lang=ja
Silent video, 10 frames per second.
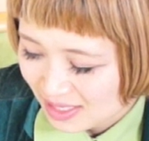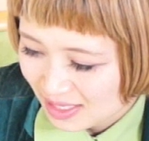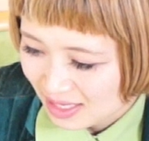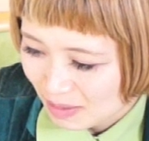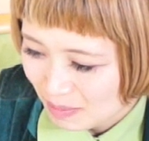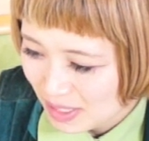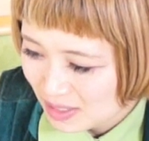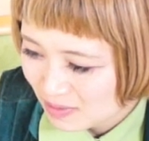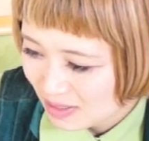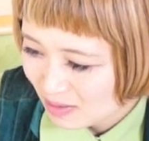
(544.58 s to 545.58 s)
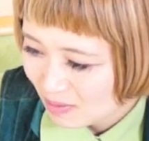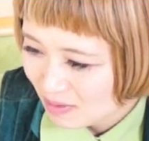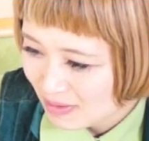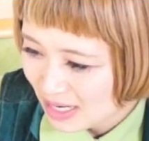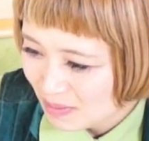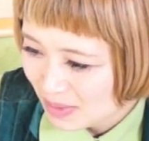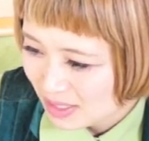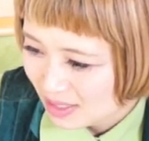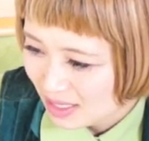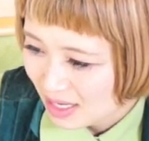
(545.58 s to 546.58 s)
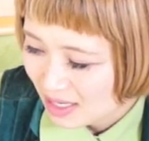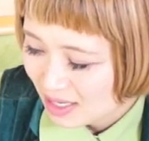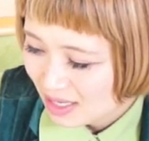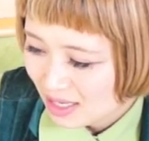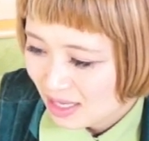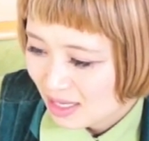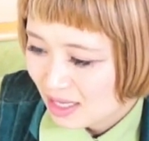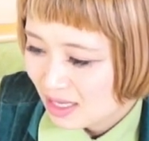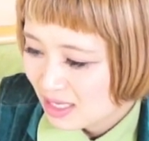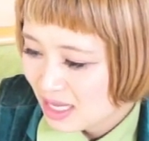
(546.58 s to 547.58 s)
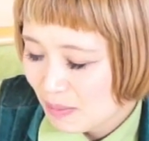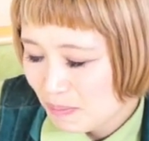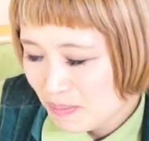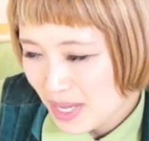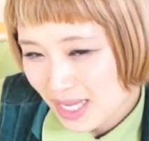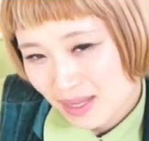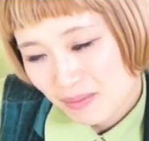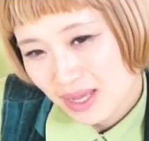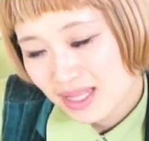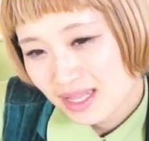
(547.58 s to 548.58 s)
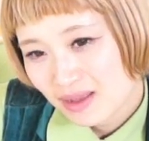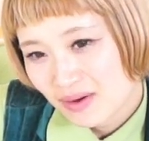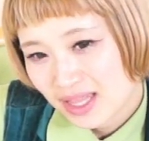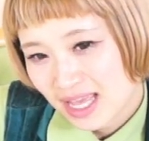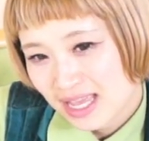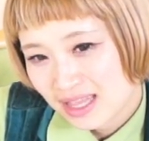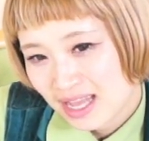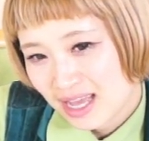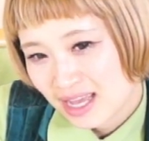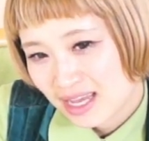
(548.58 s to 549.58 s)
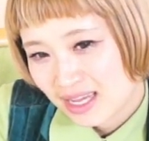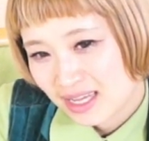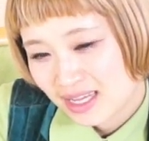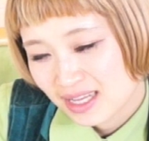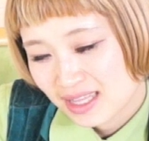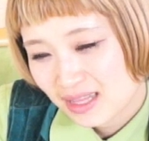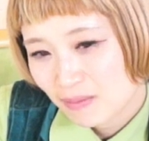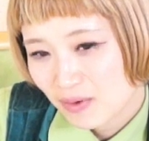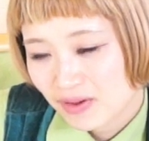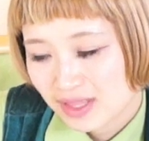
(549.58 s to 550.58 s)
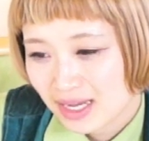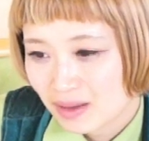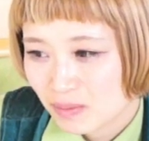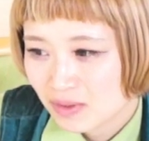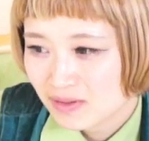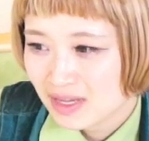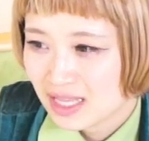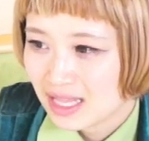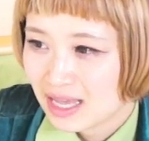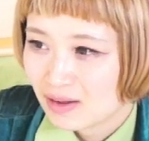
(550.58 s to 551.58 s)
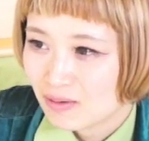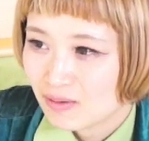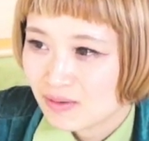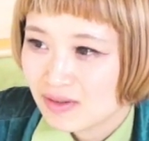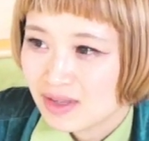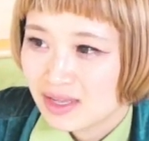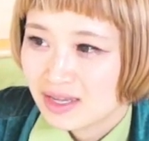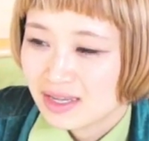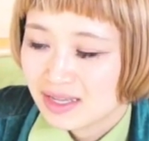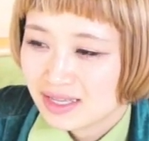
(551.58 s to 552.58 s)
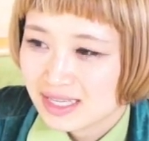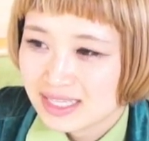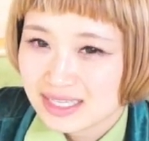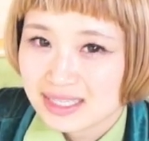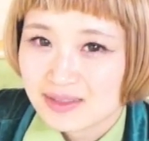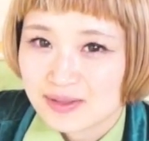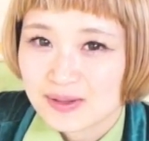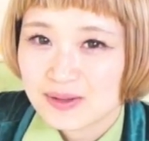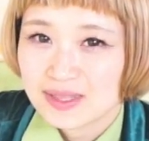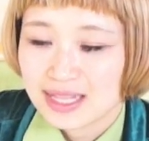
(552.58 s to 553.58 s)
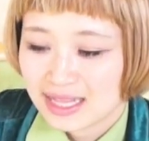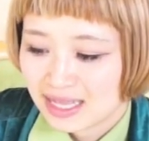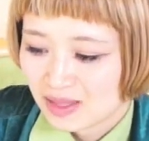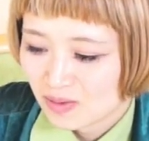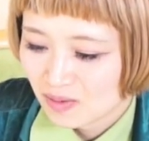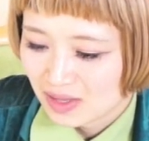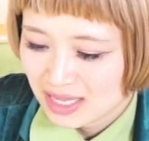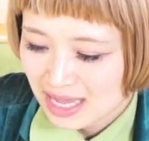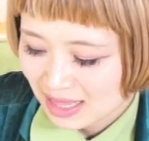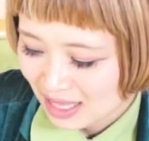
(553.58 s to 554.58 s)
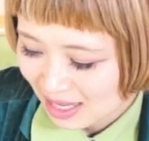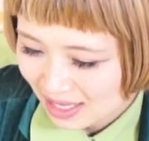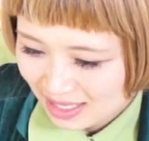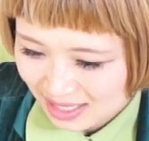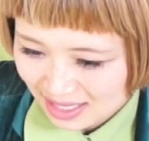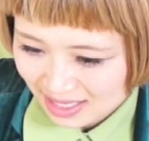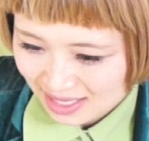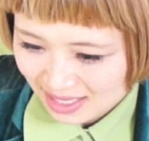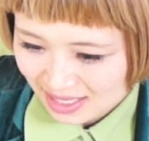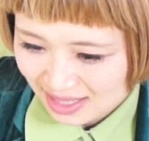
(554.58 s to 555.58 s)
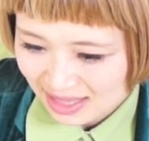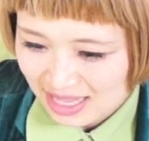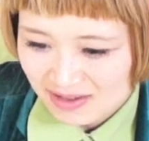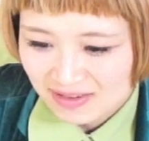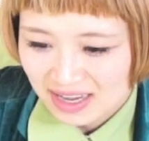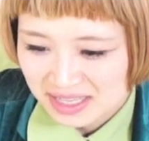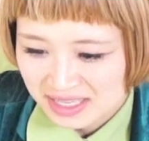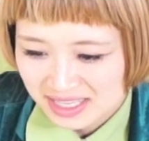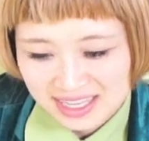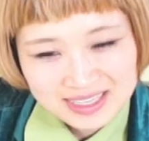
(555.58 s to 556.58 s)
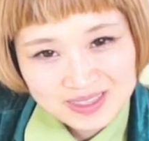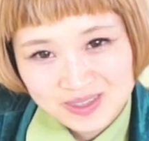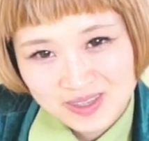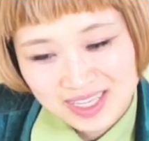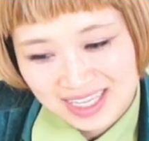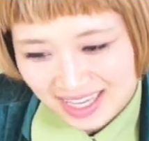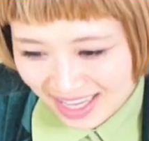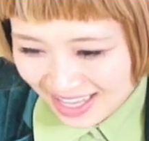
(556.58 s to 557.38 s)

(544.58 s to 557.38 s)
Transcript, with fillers: ですが潔癖症なところはありますか潔癖までではないなでもなんか物がねこうきちっと揃ってないと嫌だっていう感じです次